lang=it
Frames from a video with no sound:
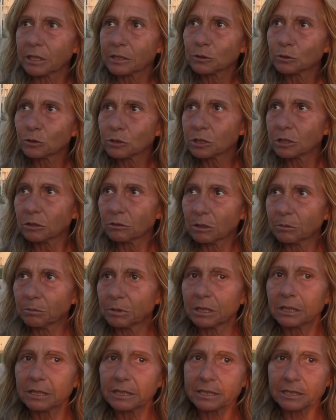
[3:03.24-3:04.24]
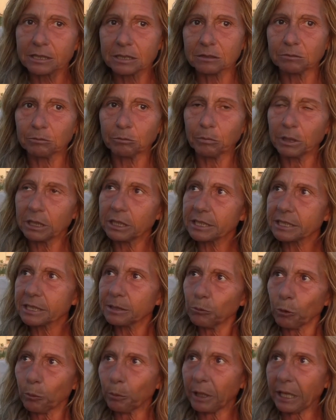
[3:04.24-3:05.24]
Casuzzo è belliss un
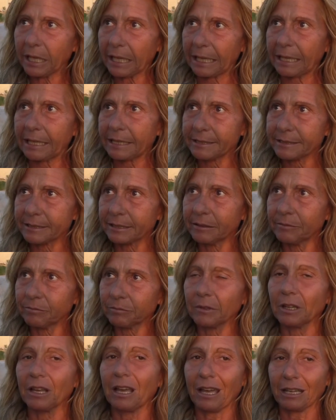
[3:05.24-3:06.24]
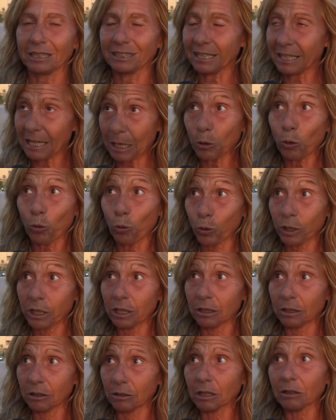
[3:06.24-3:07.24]
bellissimo paese,
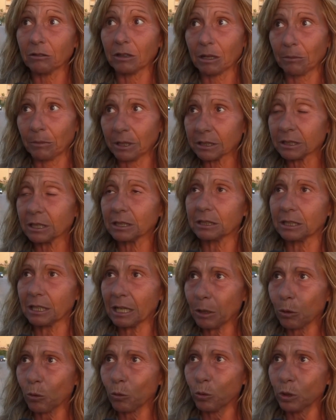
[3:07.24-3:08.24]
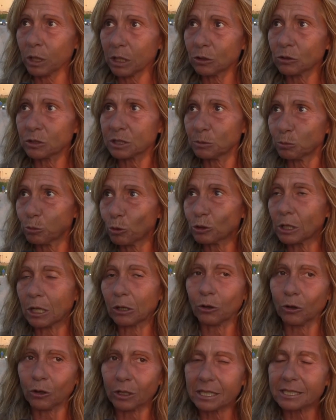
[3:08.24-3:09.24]
tranquillo, che veramente tranquillo, si può
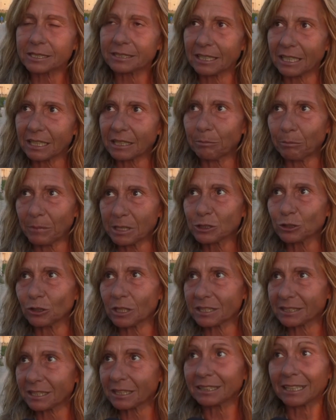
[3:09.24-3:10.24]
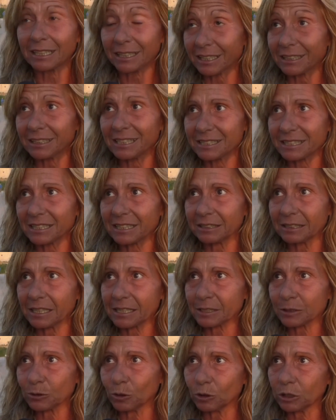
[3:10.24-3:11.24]
ancora stare in mezzo alla strada anche da sera
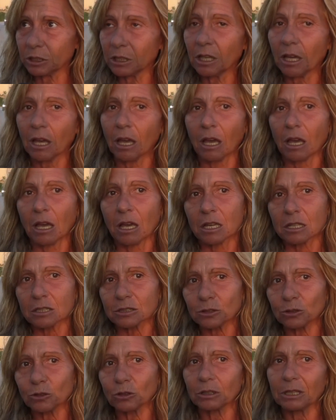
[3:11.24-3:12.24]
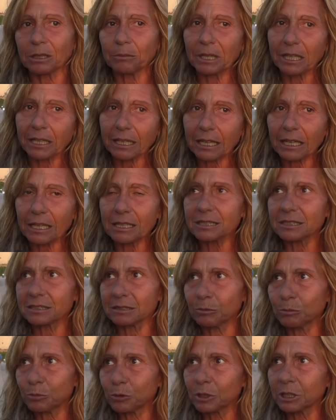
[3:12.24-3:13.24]
da soli, solo la
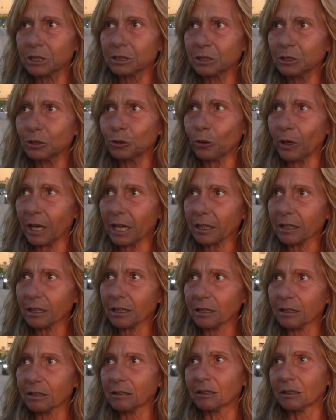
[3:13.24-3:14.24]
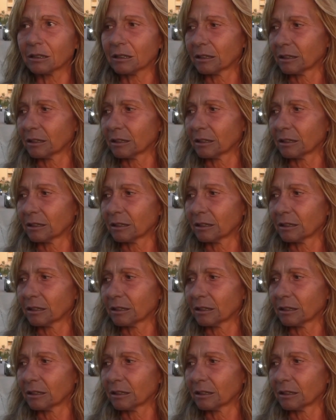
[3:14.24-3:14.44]
mancanza un pochettino anche